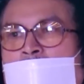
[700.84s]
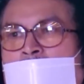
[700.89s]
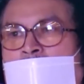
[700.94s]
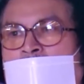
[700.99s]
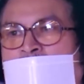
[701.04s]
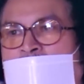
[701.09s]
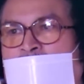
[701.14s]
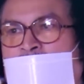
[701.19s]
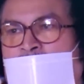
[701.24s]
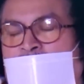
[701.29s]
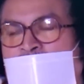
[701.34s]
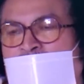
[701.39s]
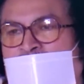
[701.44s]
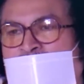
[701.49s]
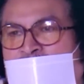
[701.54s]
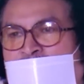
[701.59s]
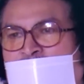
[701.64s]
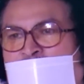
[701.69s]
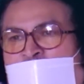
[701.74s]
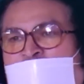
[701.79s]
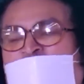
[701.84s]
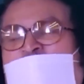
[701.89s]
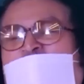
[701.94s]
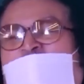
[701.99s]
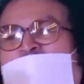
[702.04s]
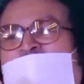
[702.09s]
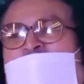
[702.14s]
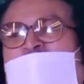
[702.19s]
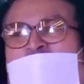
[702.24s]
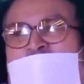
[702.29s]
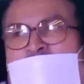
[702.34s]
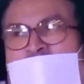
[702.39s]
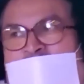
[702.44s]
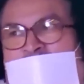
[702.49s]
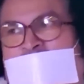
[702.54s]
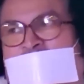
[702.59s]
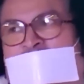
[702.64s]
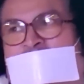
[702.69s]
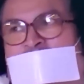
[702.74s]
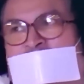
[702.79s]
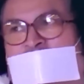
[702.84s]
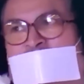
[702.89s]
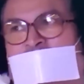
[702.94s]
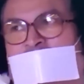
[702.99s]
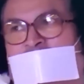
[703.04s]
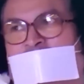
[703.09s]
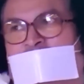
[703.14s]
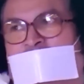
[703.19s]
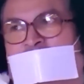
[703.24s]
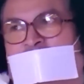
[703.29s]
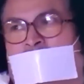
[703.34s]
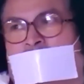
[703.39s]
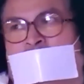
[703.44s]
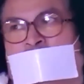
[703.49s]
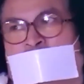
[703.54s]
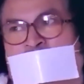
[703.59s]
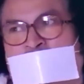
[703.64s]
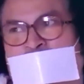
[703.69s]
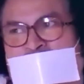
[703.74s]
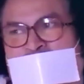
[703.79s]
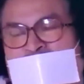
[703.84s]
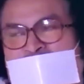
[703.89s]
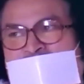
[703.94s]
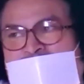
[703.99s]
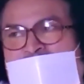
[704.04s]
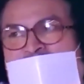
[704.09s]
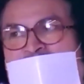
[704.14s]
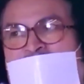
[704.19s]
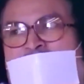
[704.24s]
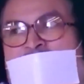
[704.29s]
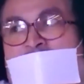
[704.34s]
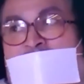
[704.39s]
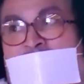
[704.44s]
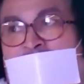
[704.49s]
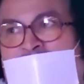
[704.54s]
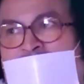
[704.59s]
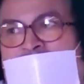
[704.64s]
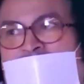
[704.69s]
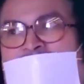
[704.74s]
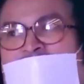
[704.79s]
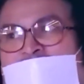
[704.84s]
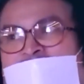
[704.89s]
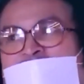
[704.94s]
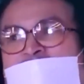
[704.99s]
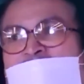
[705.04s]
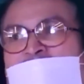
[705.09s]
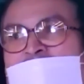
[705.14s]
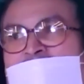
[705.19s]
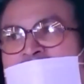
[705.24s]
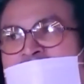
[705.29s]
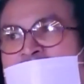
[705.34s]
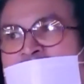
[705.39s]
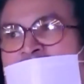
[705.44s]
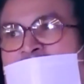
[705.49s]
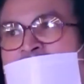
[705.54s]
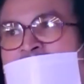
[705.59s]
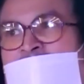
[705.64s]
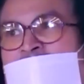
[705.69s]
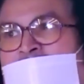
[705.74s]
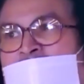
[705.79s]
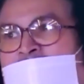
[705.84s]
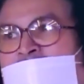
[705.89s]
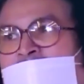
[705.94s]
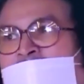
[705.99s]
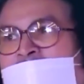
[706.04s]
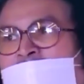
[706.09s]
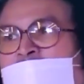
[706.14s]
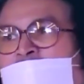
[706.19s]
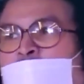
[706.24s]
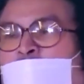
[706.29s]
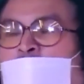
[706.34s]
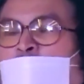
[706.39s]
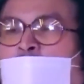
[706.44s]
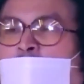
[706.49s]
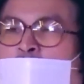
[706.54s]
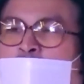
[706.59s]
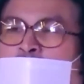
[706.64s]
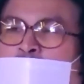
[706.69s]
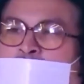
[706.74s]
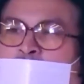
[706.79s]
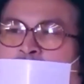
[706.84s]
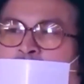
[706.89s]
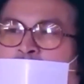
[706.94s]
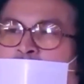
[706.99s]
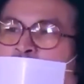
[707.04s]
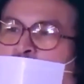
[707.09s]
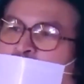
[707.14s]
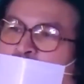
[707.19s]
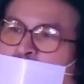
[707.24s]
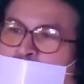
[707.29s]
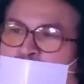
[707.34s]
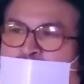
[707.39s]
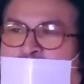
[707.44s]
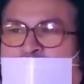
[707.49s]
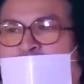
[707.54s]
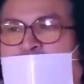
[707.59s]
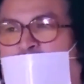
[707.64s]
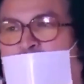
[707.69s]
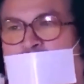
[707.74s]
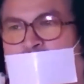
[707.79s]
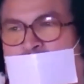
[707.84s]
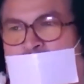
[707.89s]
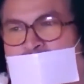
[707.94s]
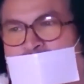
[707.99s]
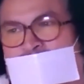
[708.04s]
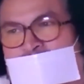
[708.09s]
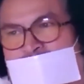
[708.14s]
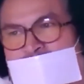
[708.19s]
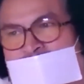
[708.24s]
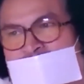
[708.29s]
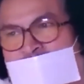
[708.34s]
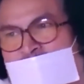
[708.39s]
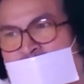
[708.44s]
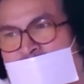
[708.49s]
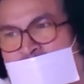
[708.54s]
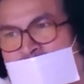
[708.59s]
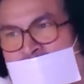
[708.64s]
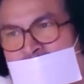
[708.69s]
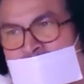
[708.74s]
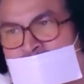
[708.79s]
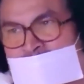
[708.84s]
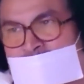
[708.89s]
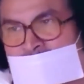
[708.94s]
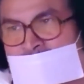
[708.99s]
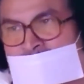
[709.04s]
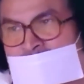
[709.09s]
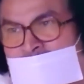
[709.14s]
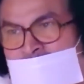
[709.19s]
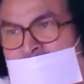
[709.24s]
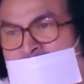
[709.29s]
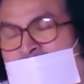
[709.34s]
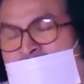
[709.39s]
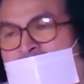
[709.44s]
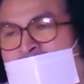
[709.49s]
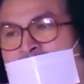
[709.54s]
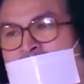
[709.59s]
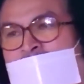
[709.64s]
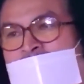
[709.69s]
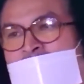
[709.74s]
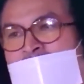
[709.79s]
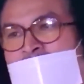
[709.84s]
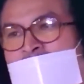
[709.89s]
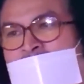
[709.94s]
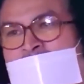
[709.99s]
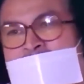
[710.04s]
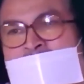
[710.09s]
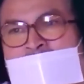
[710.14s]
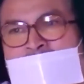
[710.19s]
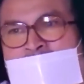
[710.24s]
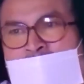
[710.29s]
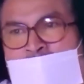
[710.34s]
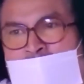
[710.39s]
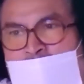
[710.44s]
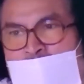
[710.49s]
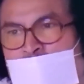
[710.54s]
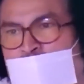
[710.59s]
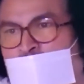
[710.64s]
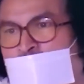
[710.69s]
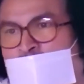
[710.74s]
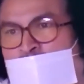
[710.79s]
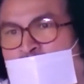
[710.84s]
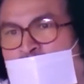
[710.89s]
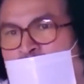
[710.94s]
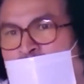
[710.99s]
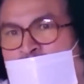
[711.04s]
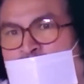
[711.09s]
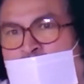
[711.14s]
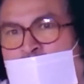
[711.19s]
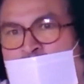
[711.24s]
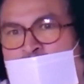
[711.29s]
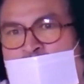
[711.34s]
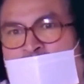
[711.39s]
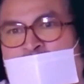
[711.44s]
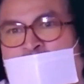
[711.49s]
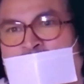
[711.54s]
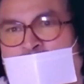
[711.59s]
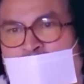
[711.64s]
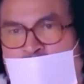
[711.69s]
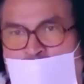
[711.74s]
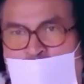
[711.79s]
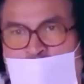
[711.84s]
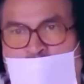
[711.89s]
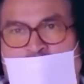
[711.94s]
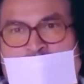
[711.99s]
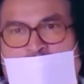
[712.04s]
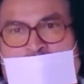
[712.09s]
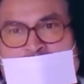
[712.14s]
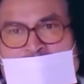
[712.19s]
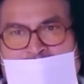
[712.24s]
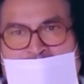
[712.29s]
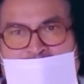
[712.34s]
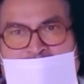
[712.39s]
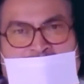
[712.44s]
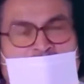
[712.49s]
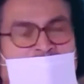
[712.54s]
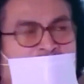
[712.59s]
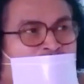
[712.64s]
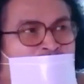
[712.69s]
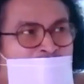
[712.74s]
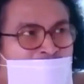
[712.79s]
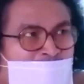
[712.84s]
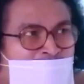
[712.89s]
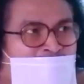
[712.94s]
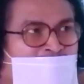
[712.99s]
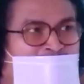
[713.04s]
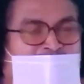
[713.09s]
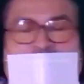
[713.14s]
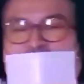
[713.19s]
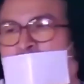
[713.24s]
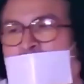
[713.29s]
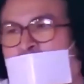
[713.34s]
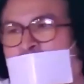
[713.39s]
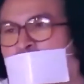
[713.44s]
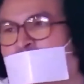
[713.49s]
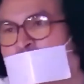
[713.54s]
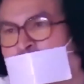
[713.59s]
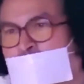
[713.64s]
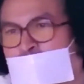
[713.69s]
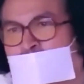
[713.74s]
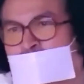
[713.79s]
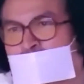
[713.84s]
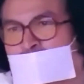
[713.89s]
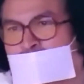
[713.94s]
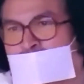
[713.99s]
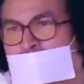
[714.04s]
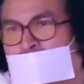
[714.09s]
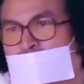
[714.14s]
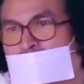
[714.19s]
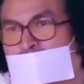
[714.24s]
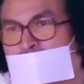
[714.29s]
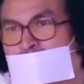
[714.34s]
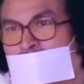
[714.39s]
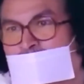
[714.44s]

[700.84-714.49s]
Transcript: जब हम सही विधा से करते हैं और भीतर से जब आनंद आने लगता है तो वो अपने आप उसी तरह हो जाता है जैसे अभी संजना जी ने कहा था कि एक दिन न्यूज़पेपर ना पढ़े तो यूँ लगता है कि कुछ कमी रह गई कुछ कमी रह गई